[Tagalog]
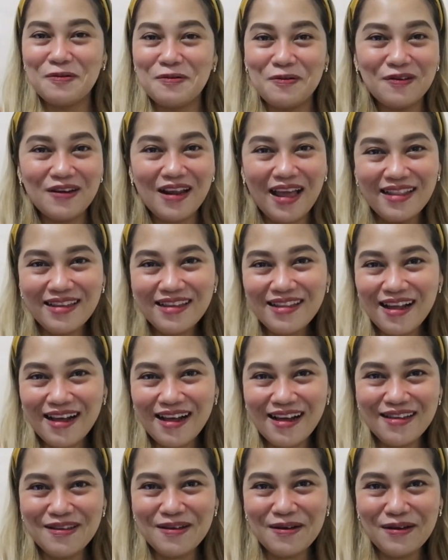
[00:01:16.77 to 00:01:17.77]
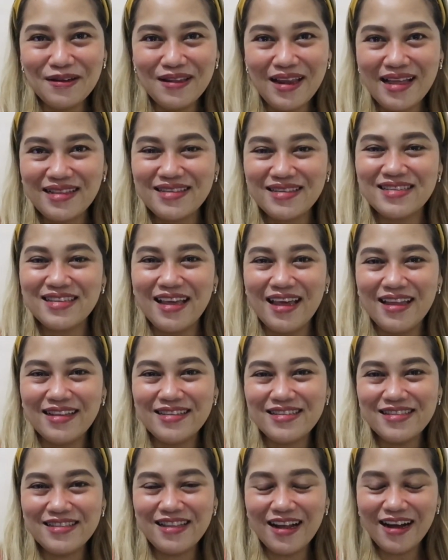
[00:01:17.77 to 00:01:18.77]
Kung ready na kayo, let's
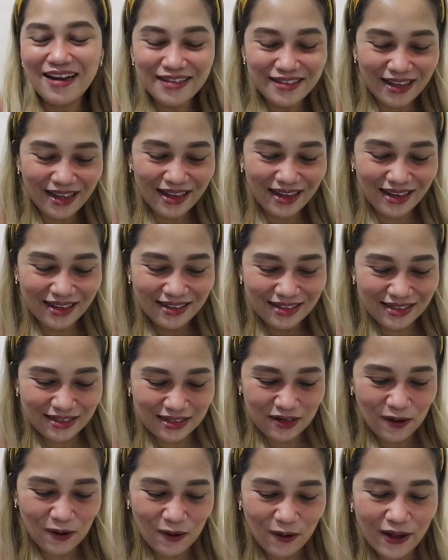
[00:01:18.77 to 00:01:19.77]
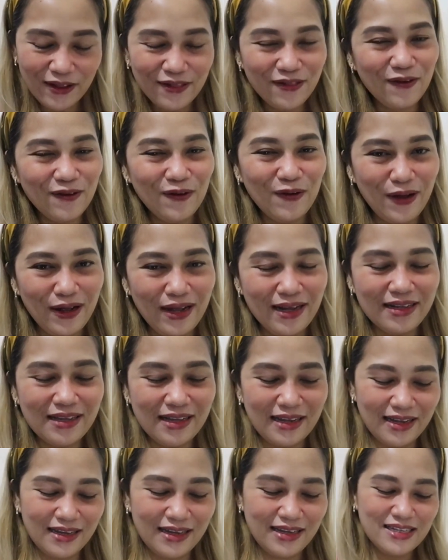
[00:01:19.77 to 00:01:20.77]
get started! So, ito nga,
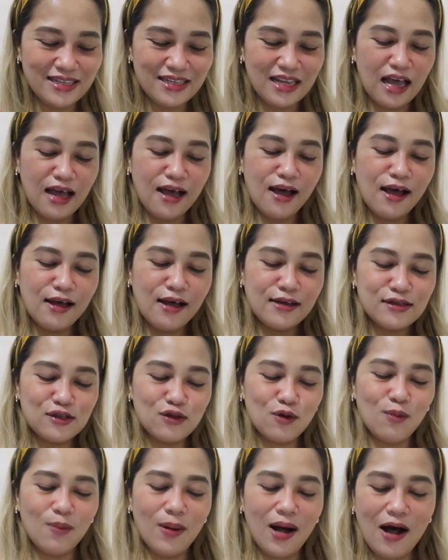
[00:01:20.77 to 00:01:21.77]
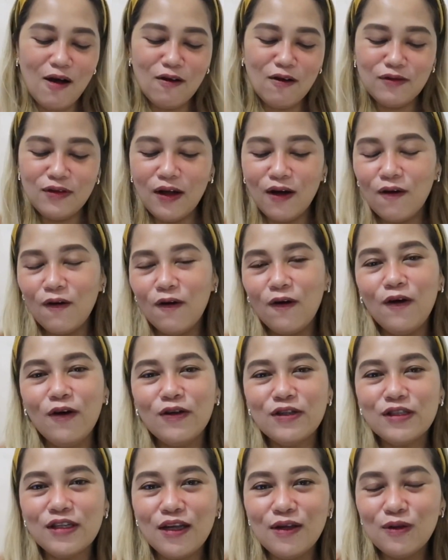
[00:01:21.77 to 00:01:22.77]
guys. Sumahod
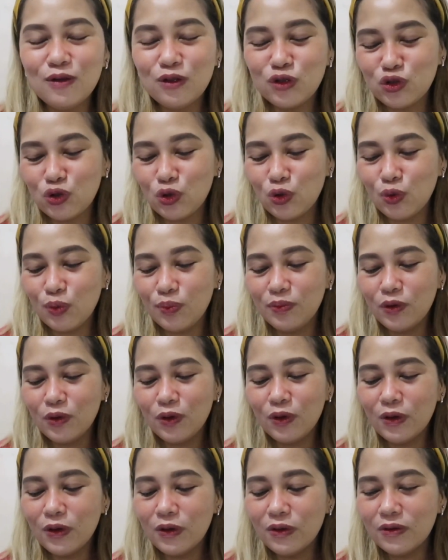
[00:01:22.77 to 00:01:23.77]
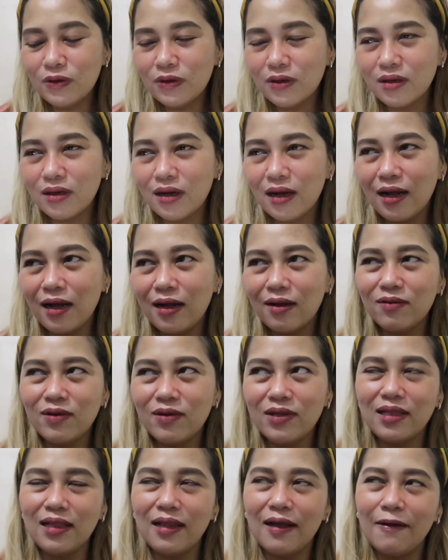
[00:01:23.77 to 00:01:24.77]
ako sa YouTube nung, ah,
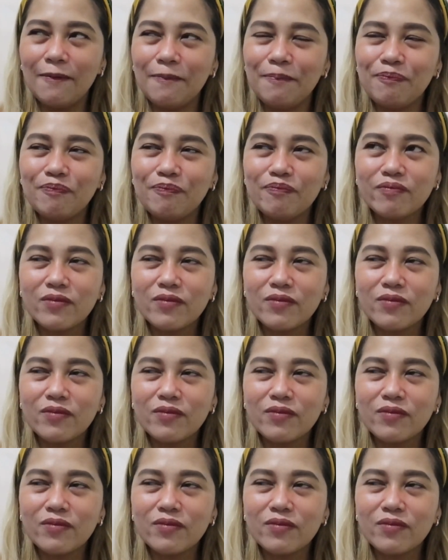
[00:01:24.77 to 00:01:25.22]
wait lang,